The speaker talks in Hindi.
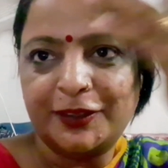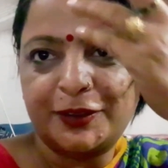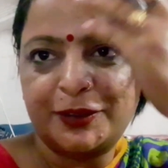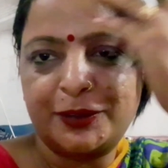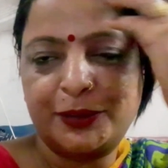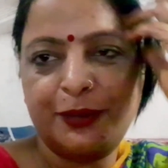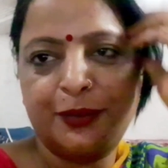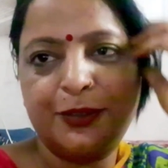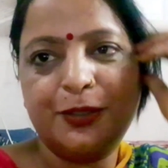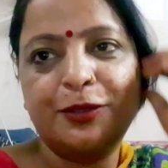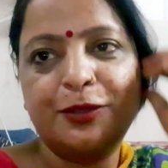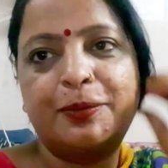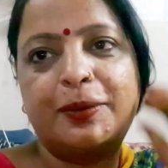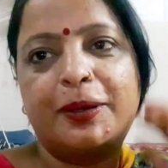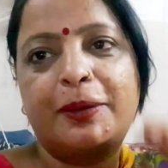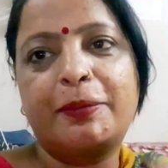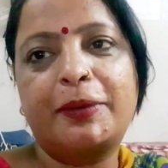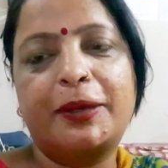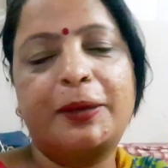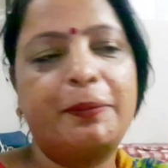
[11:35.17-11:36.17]
तो
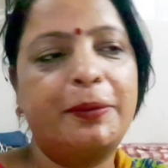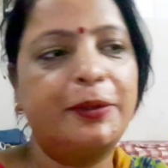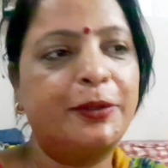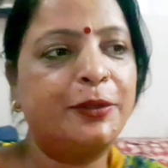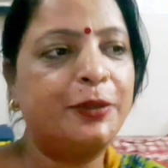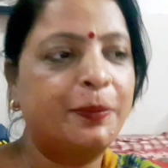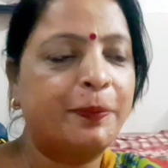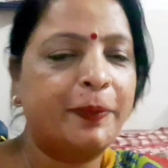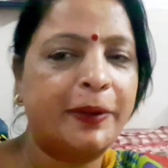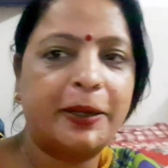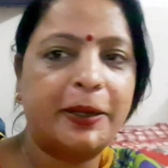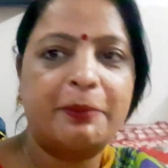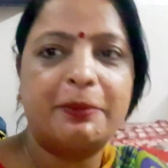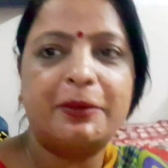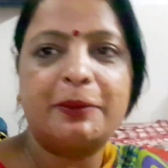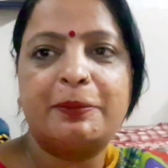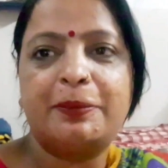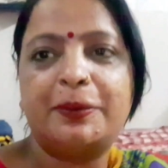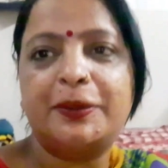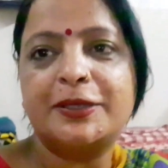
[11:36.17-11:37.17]
सुबह में फिर दोपहर
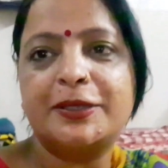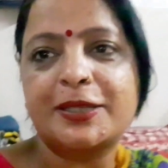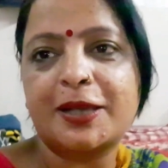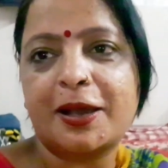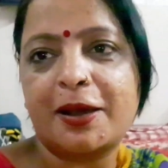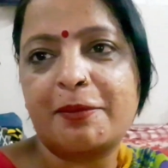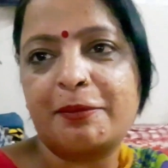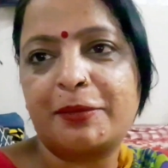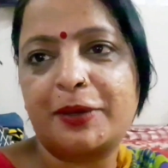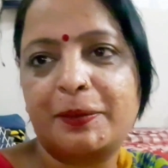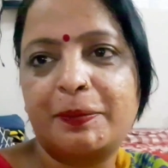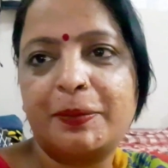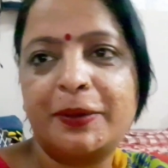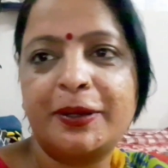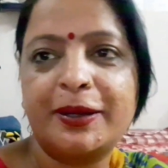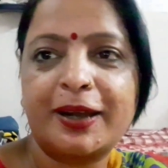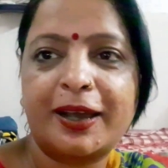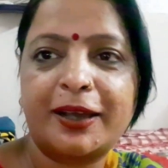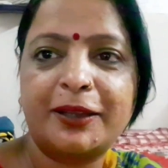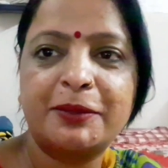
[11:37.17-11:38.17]
में फिर शाम में फिर
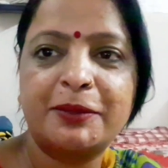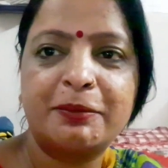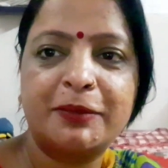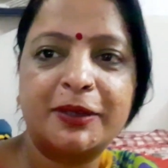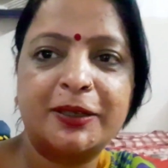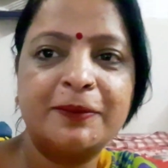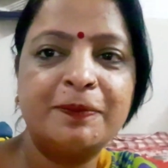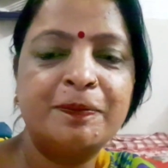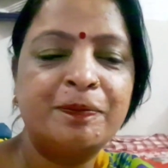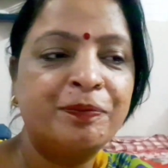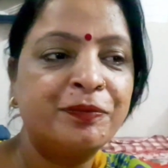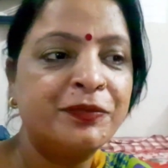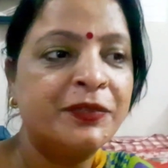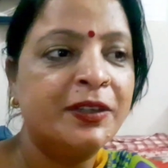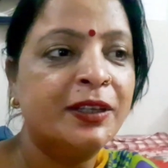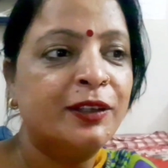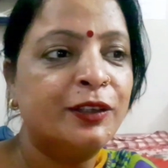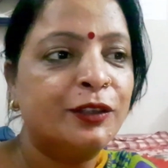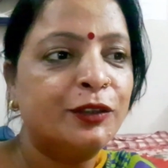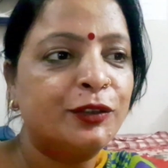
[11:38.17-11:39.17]
रात में
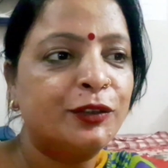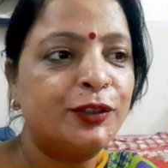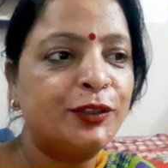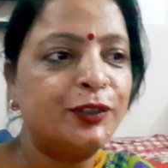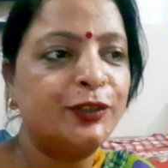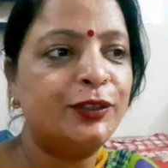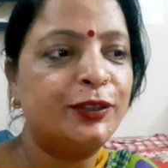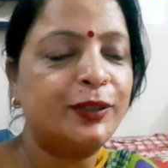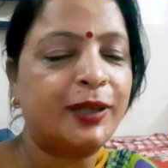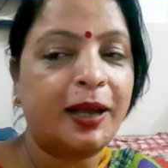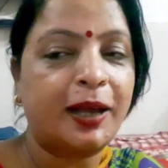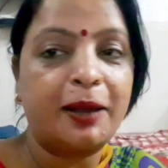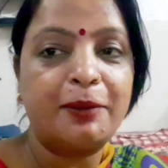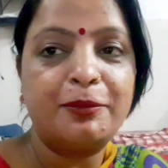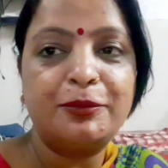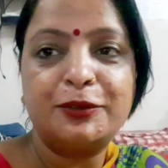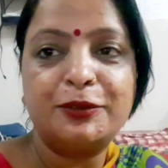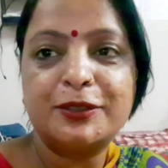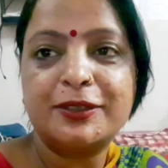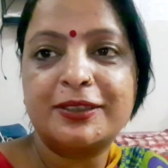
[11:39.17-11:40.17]
तो
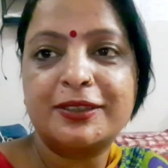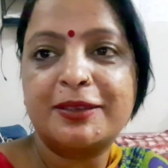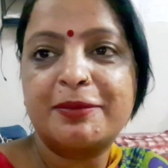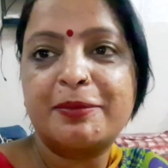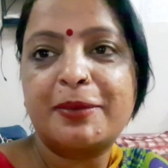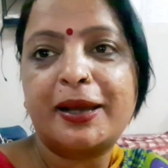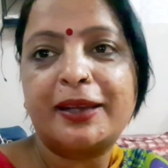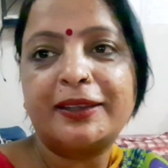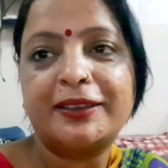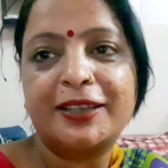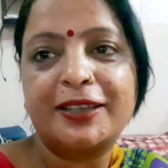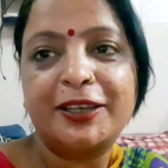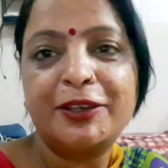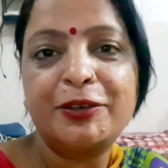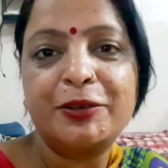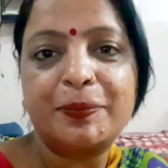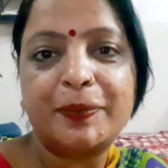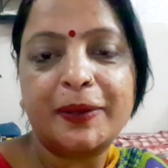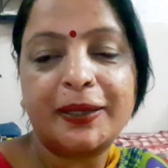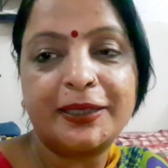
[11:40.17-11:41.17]
अब उससे बात नहीं
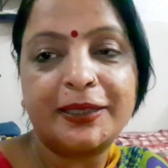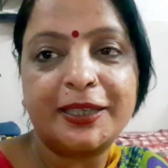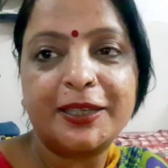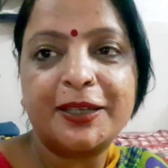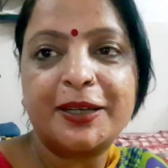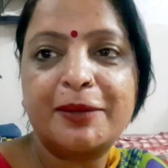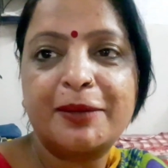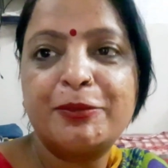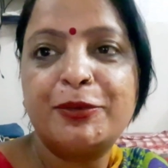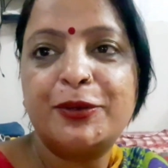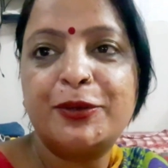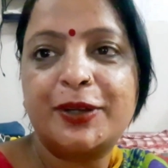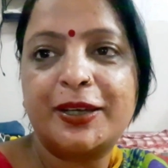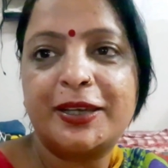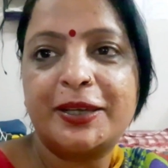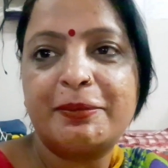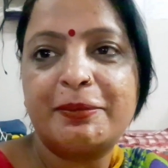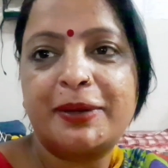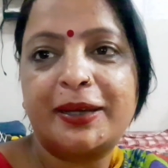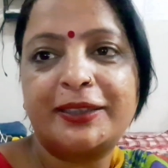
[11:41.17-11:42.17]
हो पाती कम हो गई
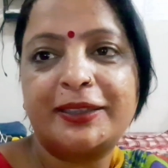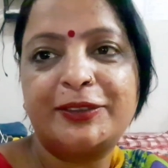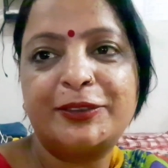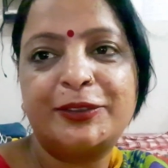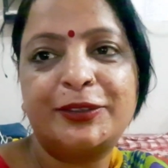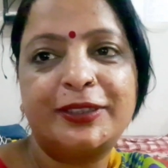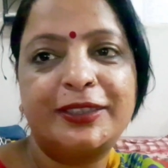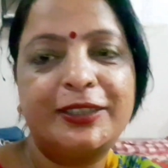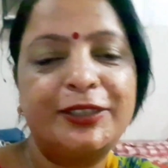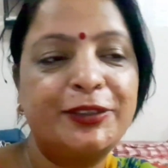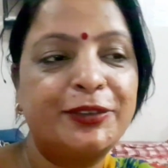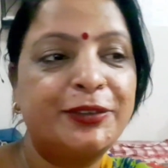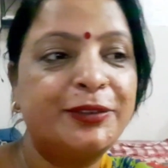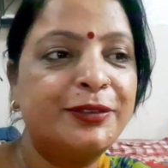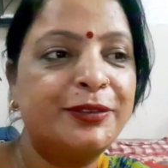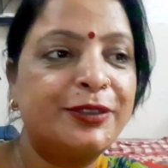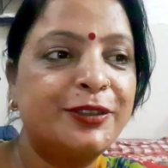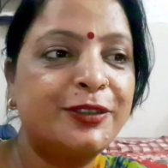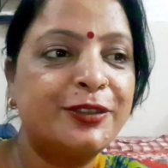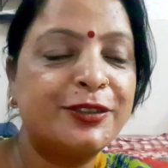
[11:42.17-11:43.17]
ये बात होनी तो
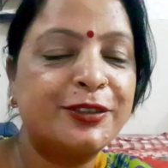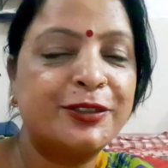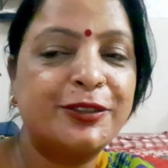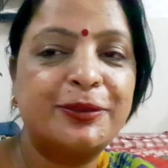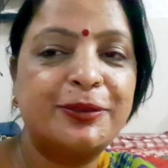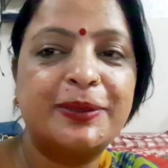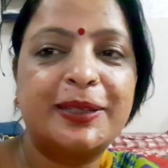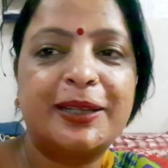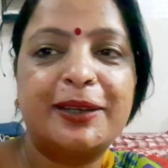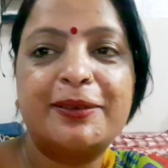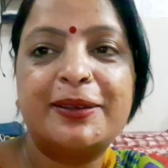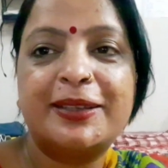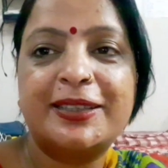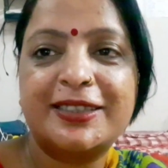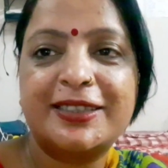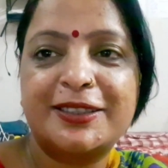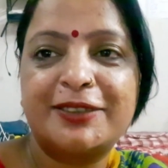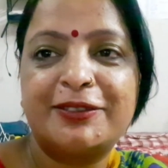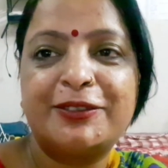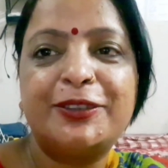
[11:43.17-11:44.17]
वो उसको
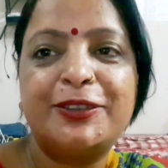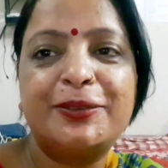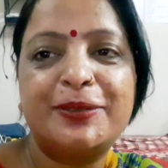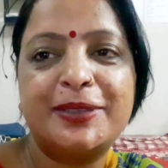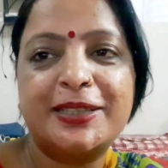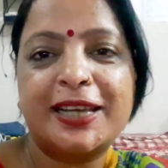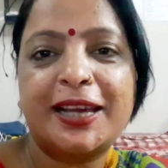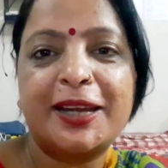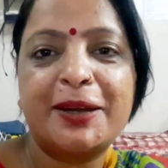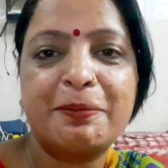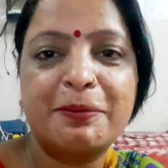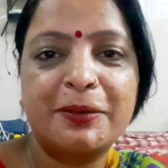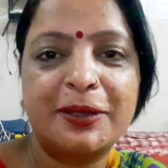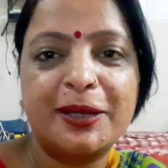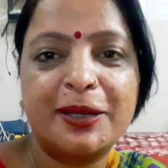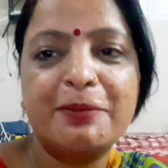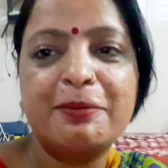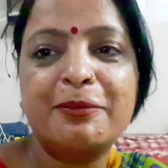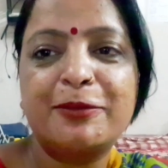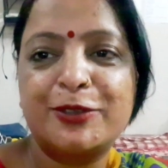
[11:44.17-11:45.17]
मतलब वो बेचारी
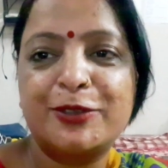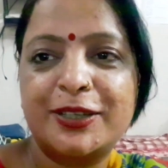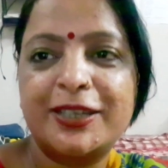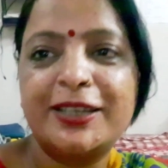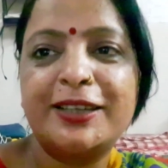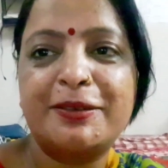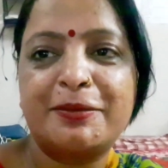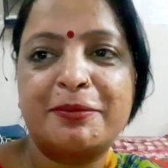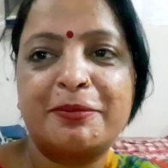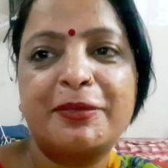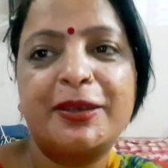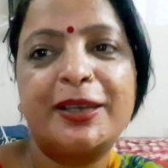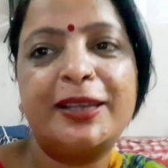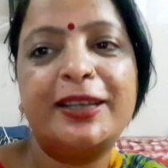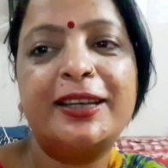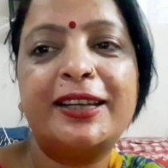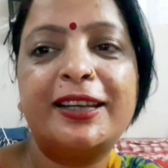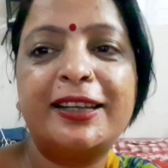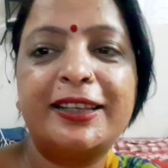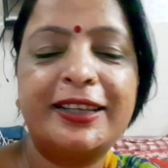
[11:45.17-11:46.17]
मतलब मुझे
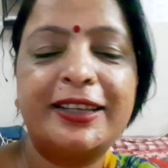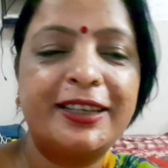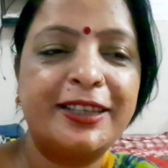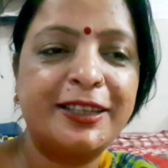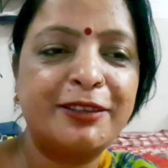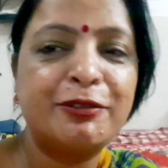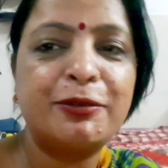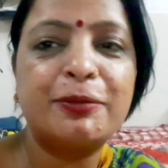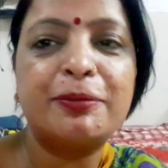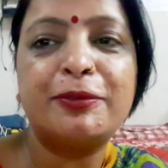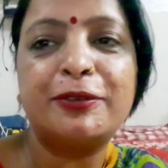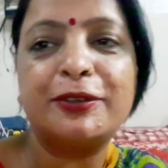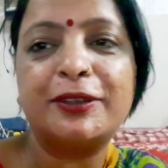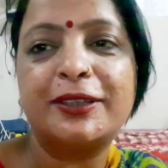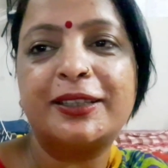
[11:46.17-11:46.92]
मेरे लिए ही वो फ़ोन